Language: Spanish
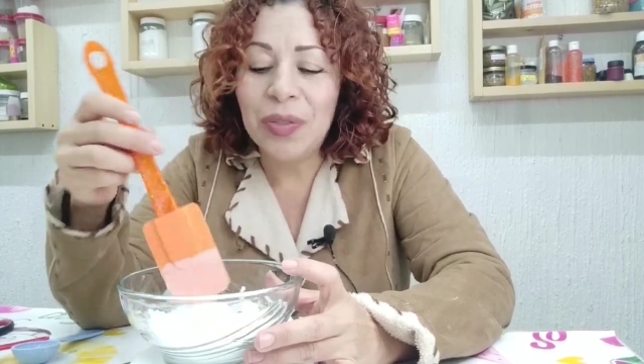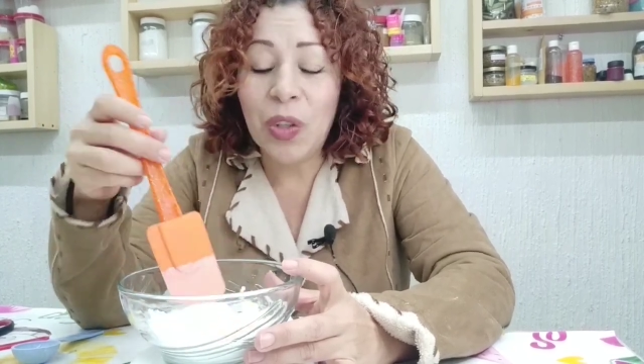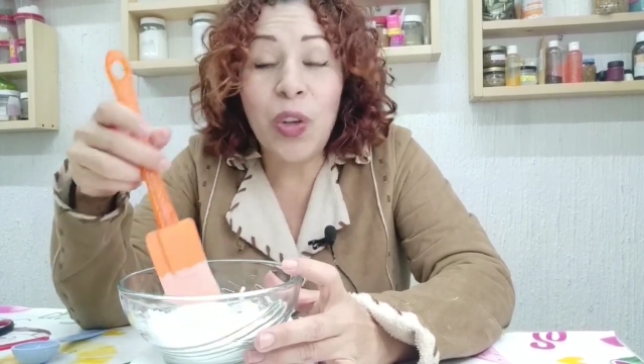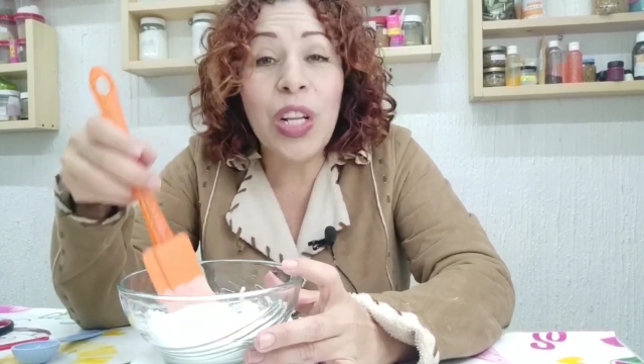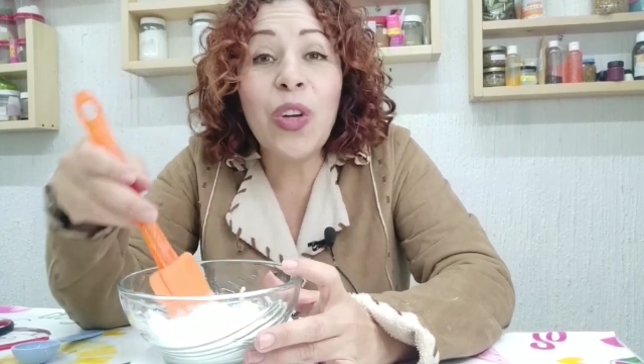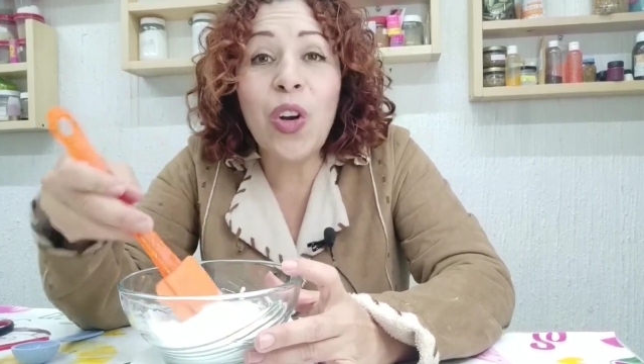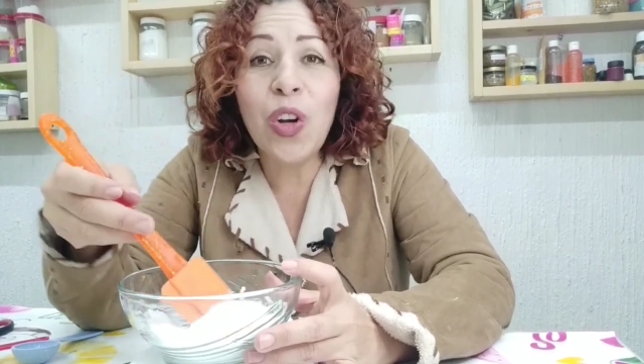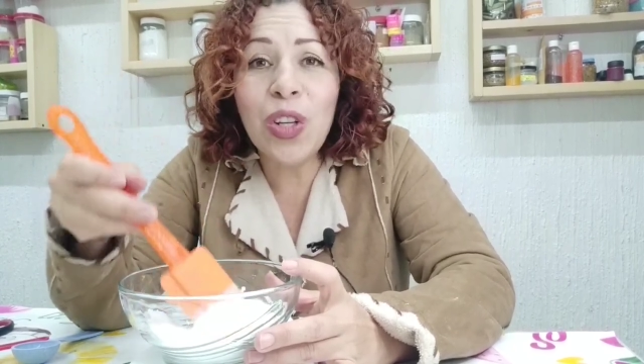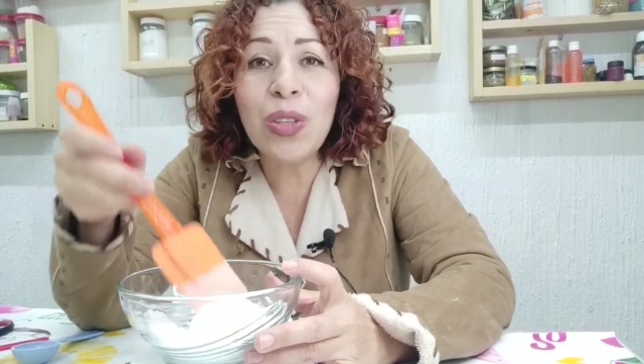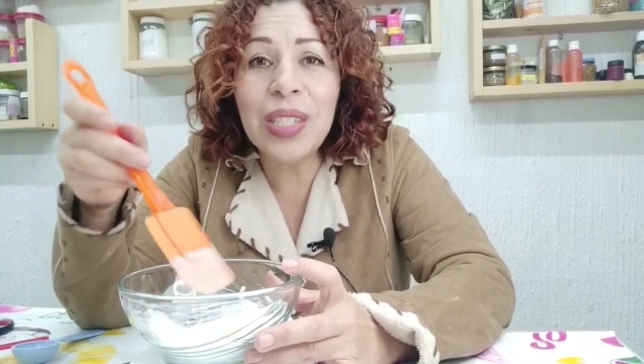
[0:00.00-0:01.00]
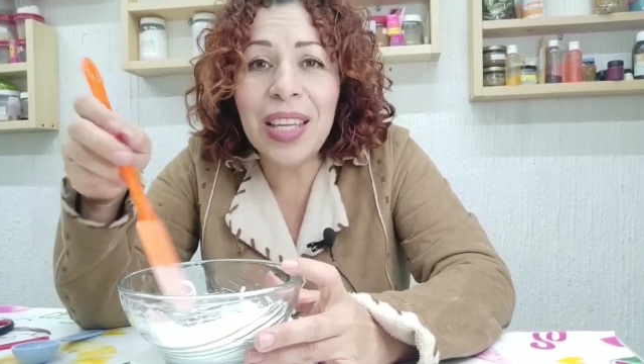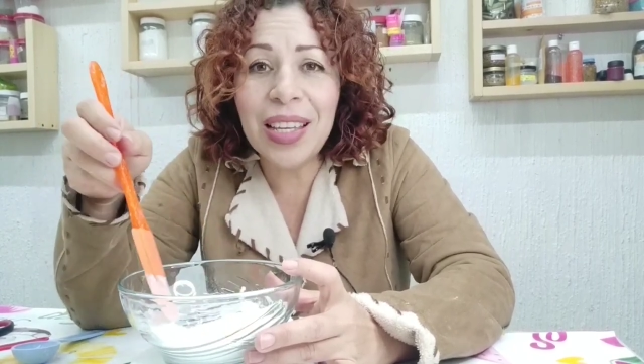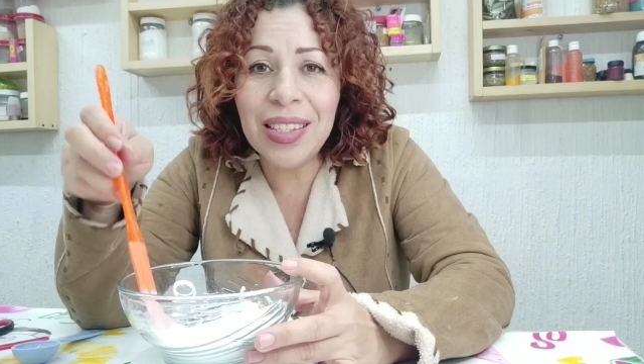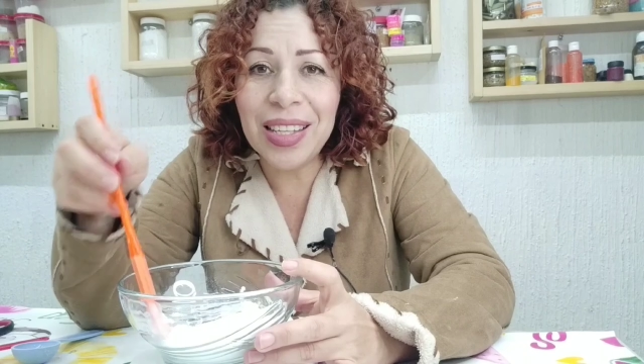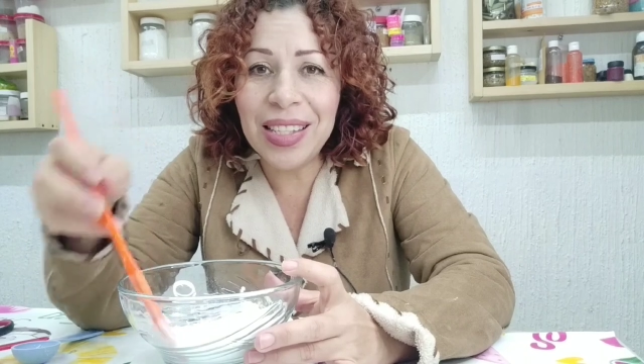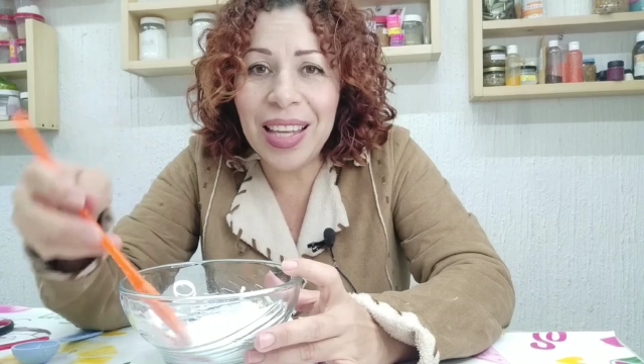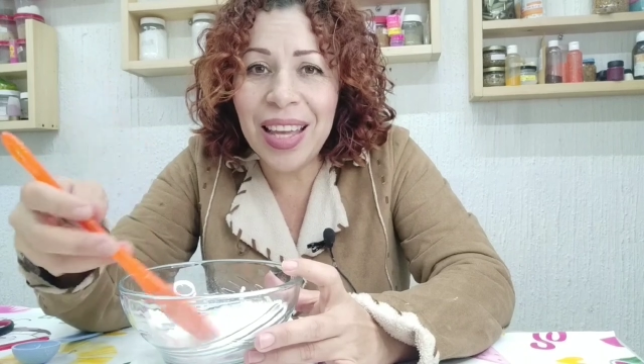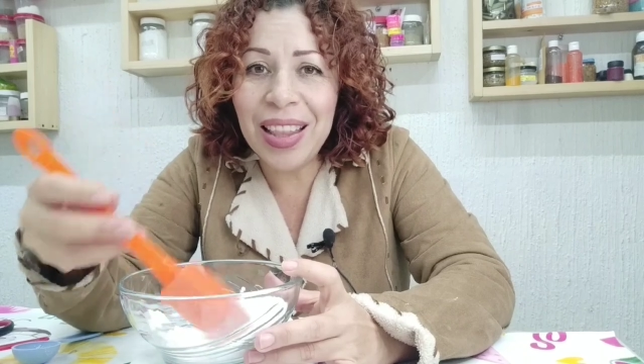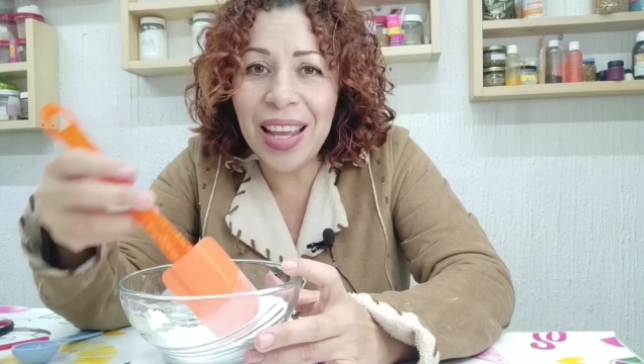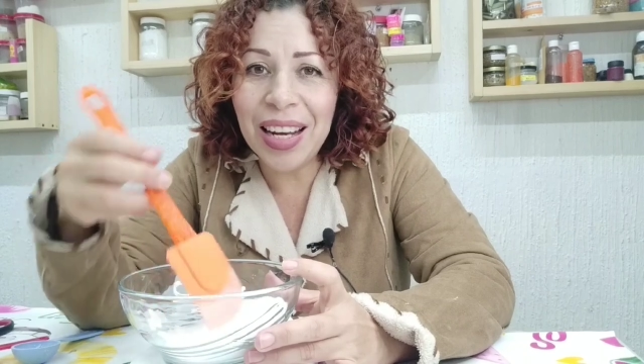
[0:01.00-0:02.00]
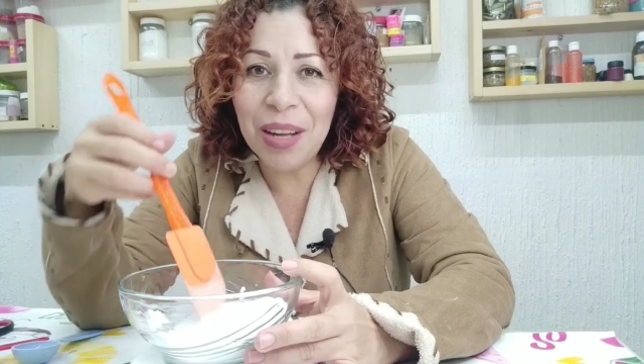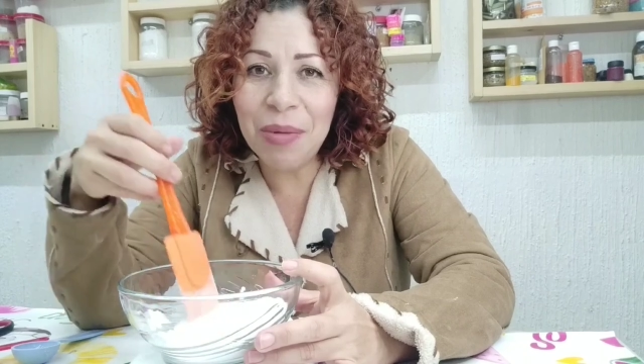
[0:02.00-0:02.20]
con el color que ustedes deseen darle